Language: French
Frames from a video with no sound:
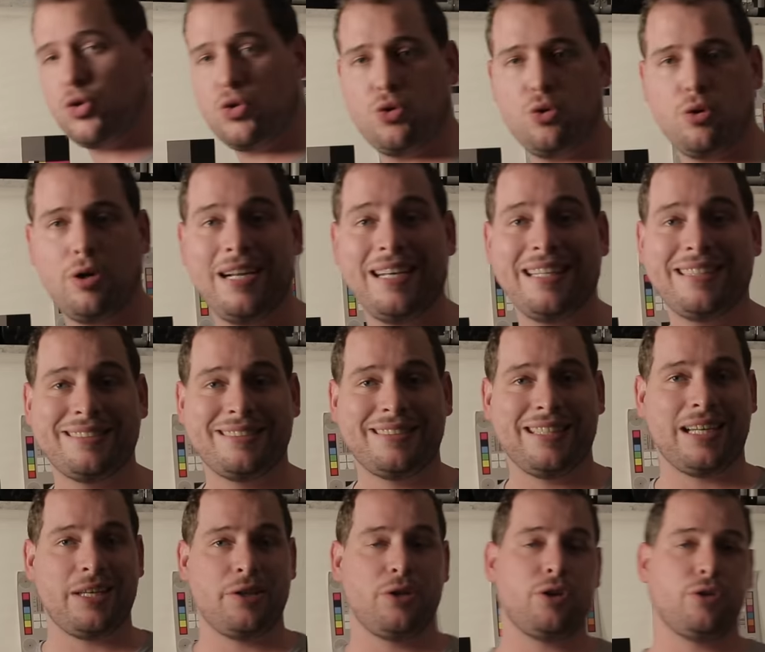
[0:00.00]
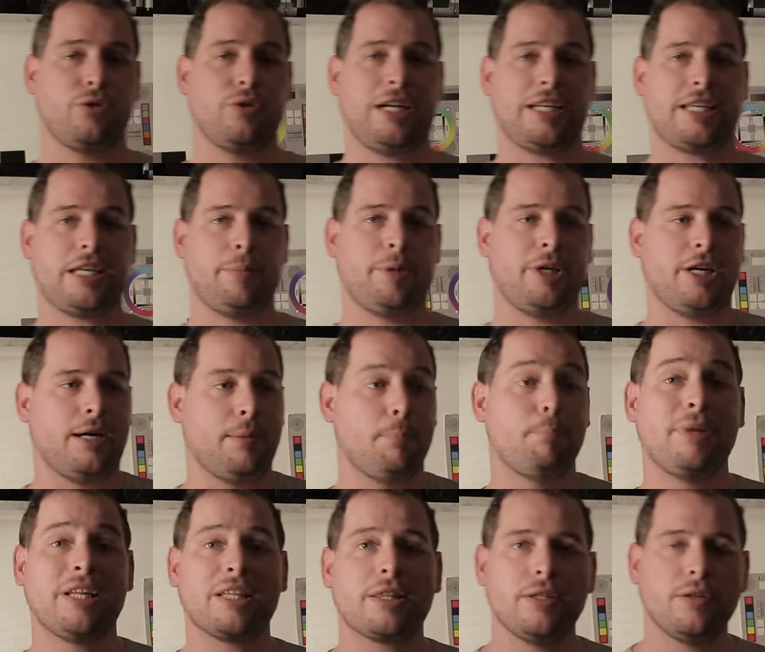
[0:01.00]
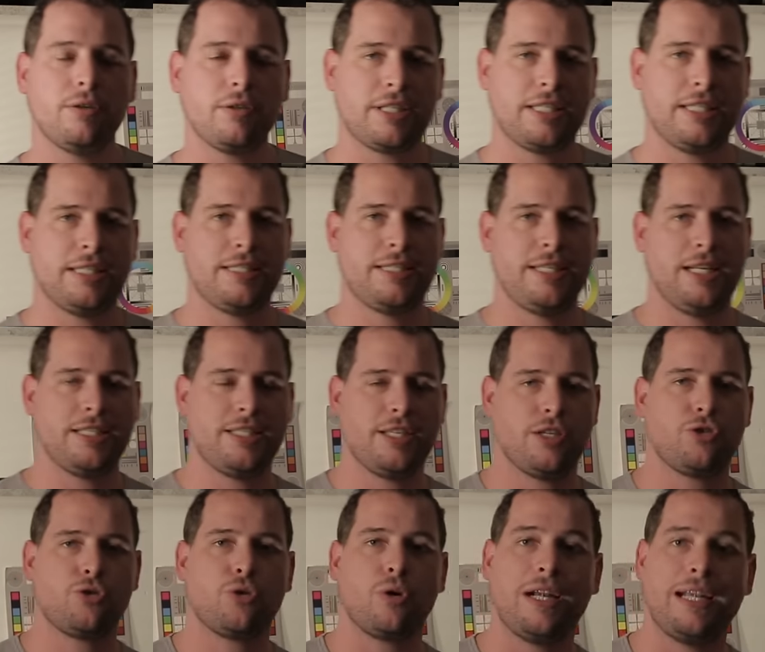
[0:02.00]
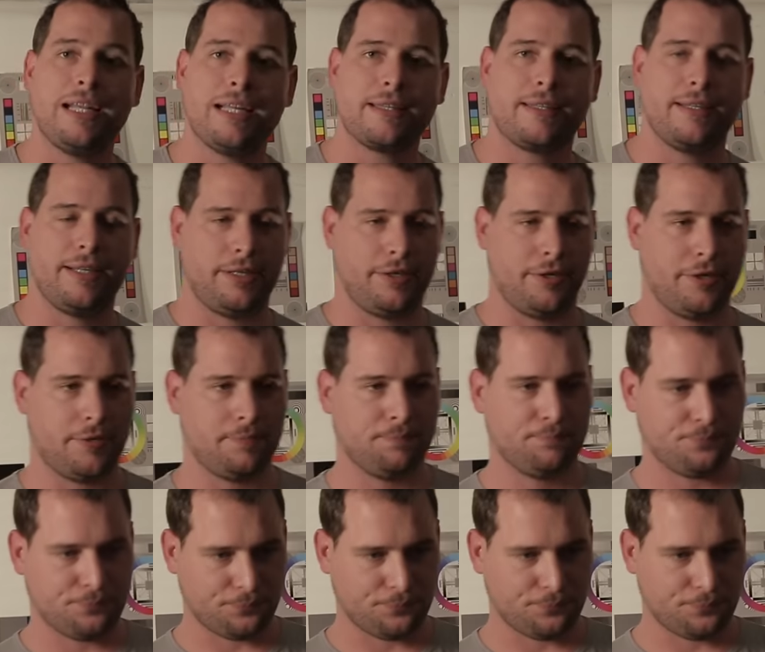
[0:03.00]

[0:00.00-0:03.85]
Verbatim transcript: sur l'extérieur de la caméra. Maintenant, qu'y a-t-il à dire sur l'intérieur